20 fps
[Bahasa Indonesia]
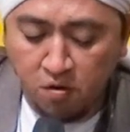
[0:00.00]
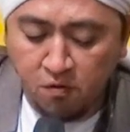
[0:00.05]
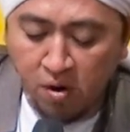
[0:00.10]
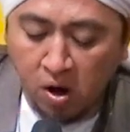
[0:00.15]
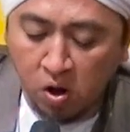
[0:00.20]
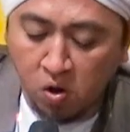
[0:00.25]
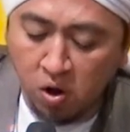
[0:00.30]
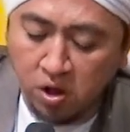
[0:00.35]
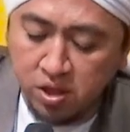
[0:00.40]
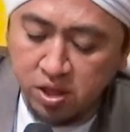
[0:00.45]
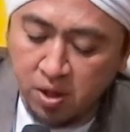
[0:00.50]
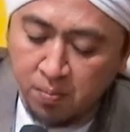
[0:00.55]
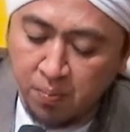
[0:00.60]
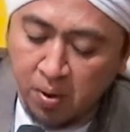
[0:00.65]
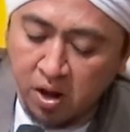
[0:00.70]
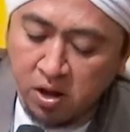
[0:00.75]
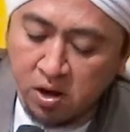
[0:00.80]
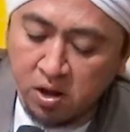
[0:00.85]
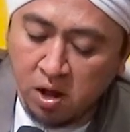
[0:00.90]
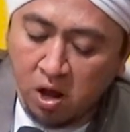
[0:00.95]
Fagoyib
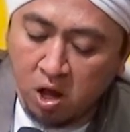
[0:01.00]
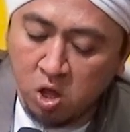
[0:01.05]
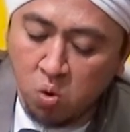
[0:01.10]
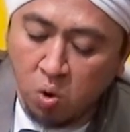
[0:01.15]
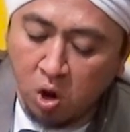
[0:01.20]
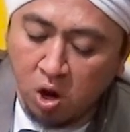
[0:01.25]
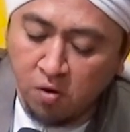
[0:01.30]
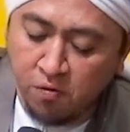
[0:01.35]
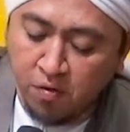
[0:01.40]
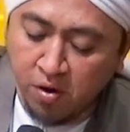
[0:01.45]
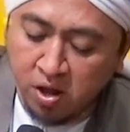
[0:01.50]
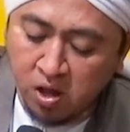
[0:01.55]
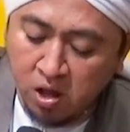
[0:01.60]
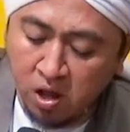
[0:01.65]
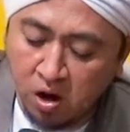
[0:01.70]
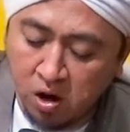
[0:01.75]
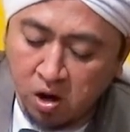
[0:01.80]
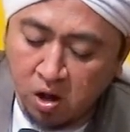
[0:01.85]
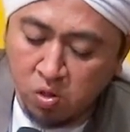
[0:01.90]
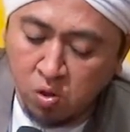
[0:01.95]
anka ayuhal
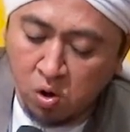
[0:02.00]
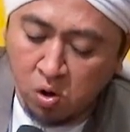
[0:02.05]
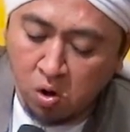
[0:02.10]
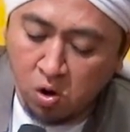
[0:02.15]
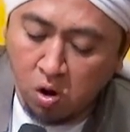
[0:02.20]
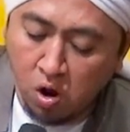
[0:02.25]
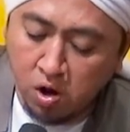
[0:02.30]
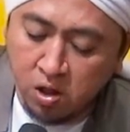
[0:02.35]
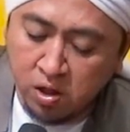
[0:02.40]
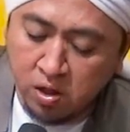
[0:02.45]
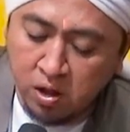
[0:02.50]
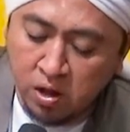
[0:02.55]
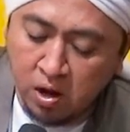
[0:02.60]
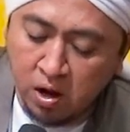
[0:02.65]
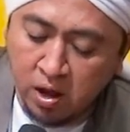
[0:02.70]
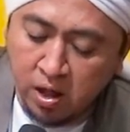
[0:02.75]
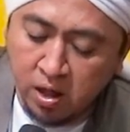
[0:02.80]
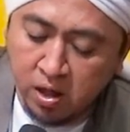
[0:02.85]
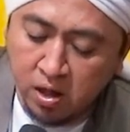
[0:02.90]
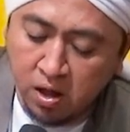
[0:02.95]
fakir nadarul halki
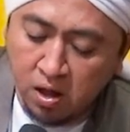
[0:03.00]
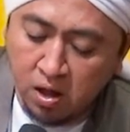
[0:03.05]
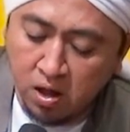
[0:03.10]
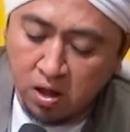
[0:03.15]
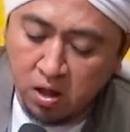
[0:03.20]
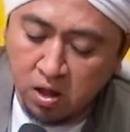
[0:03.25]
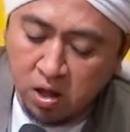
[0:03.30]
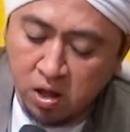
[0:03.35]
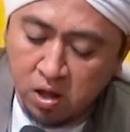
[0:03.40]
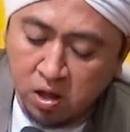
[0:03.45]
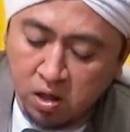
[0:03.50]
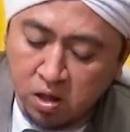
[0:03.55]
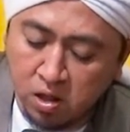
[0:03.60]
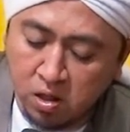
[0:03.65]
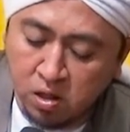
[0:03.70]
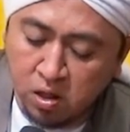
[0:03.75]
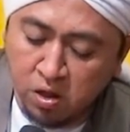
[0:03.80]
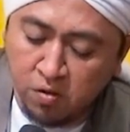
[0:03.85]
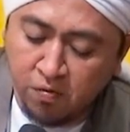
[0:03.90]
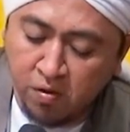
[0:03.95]
ilaika
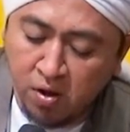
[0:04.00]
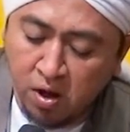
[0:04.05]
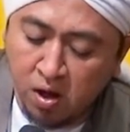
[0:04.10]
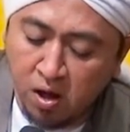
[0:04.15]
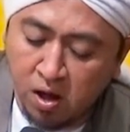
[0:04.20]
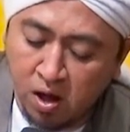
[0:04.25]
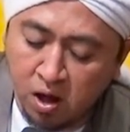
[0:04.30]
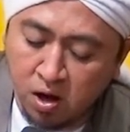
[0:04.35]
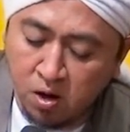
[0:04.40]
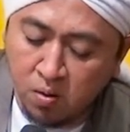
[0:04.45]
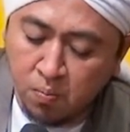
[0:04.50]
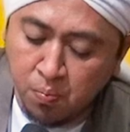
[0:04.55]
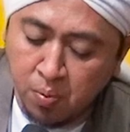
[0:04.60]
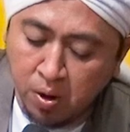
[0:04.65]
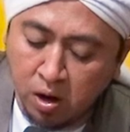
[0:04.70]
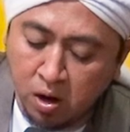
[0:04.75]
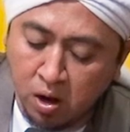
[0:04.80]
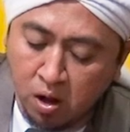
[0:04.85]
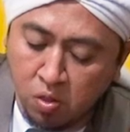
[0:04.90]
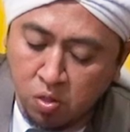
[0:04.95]
iktifaan
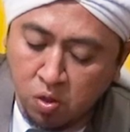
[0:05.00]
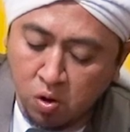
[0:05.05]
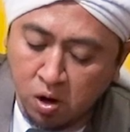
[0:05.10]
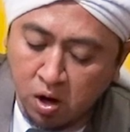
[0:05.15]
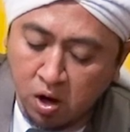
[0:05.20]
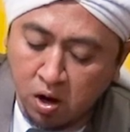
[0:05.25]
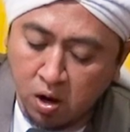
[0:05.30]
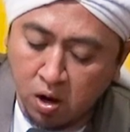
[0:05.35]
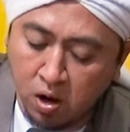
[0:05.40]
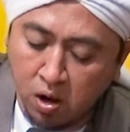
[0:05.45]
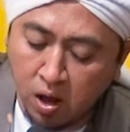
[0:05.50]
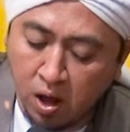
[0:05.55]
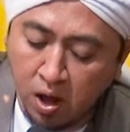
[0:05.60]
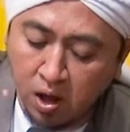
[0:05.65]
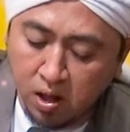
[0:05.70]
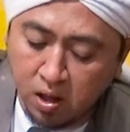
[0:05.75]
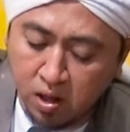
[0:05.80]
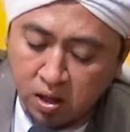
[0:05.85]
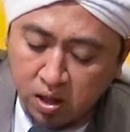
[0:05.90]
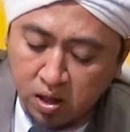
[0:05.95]
binadaril
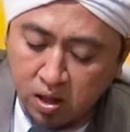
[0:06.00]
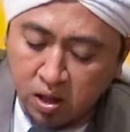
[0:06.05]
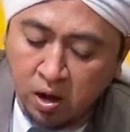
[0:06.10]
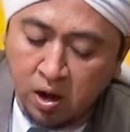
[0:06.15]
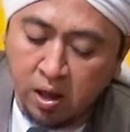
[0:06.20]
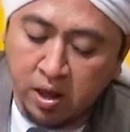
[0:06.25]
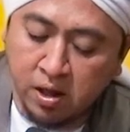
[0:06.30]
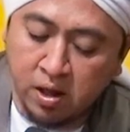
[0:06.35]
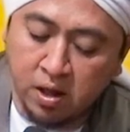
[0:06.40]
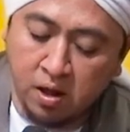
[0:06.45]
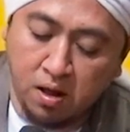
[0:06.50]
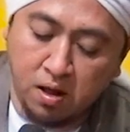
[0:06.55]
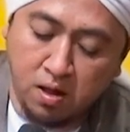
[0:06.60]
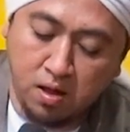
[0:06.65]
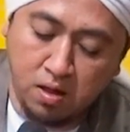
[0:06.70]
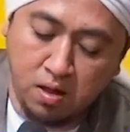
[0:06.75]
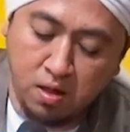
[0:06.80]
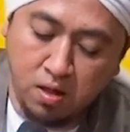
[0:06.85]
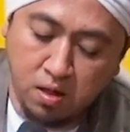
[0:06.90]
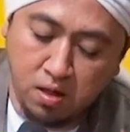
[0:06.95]
haqqi ilaika
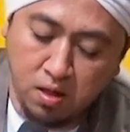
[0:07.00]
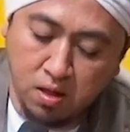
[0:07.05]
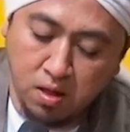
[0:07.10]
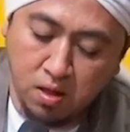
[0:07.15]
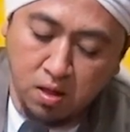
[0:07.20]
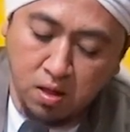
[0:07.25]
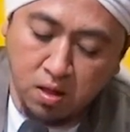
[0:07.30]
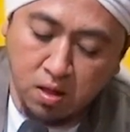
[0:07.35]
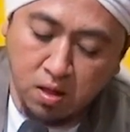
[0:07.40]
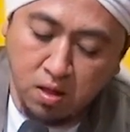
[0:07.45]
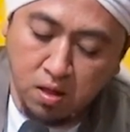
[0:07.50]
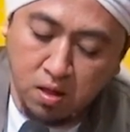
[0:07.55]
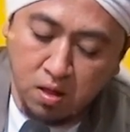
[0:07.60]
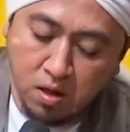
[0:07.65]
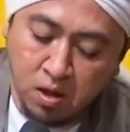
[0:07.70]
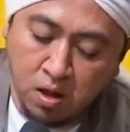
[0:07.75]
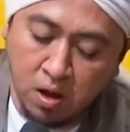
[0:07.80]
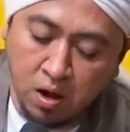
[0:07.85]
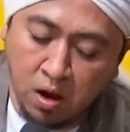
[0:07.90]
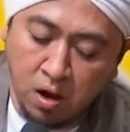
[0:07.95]

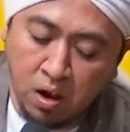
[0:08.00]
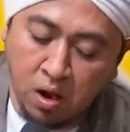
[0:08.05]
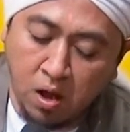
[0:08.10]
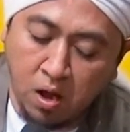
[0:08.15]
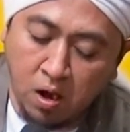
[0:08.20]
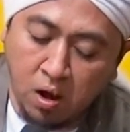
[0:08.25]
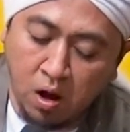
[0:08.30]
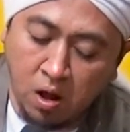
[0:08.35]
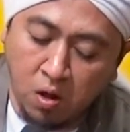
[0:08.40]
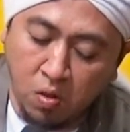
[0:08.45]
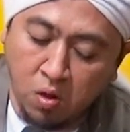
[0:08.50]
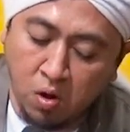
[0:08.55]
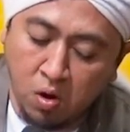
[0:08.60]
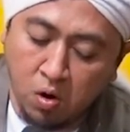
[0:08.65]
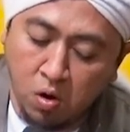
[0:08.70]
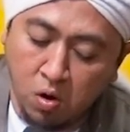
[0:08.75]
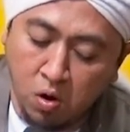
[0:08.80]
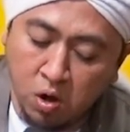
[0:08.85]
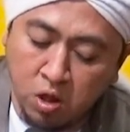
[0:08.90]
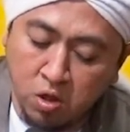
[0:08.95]
itla
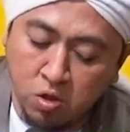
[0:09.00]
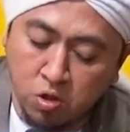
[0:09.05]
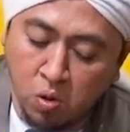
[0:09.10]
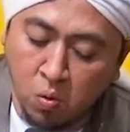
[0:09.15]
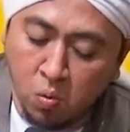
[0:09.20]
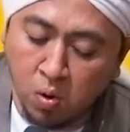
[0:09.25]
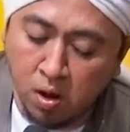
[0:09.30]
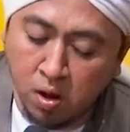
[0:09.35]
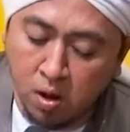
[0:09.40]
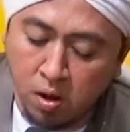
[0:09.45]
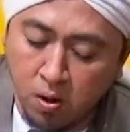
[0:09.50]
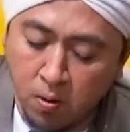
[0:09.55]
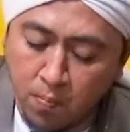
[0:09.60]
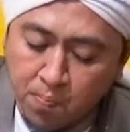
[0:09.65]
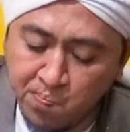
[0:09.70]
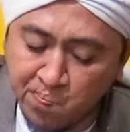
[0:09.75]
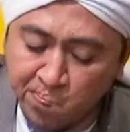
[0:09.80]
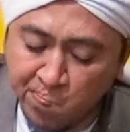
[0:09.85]
nadara lisiwa